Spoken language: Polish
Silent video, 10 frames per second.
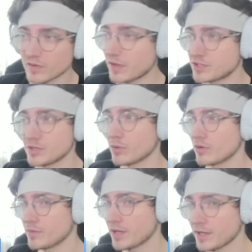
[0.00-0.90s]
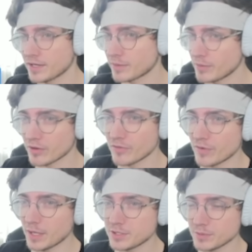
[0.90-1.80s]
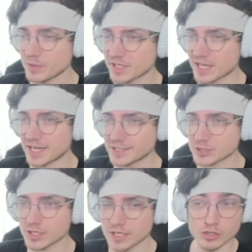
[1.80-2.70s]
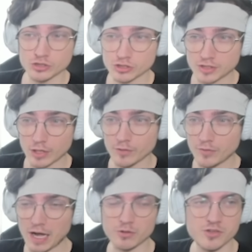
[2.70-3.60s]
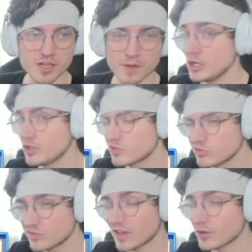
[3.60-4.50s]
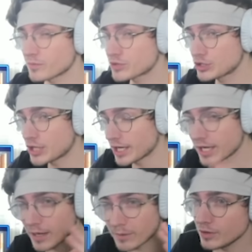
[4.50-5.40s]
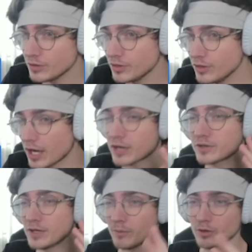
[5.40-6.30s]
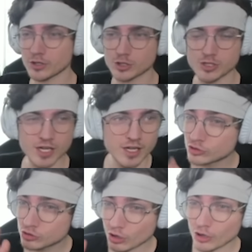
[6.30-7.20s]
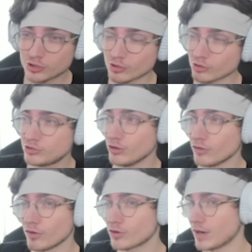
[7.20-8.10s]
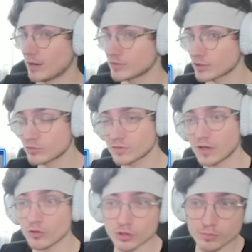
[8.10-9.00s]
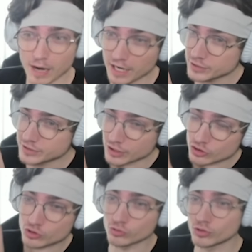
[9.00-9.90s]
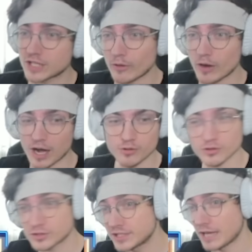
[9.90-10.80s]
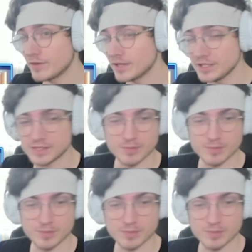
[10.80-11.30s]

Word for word: wejść nie mogłem, nie? Ja tam nie mogłem wejść i była taka akcja, że zostałem w aucie. I kur... no przysięgam na, na moje życie. Coś chodziło wokół auta. Normalnie stary szturkało auto z lewej i z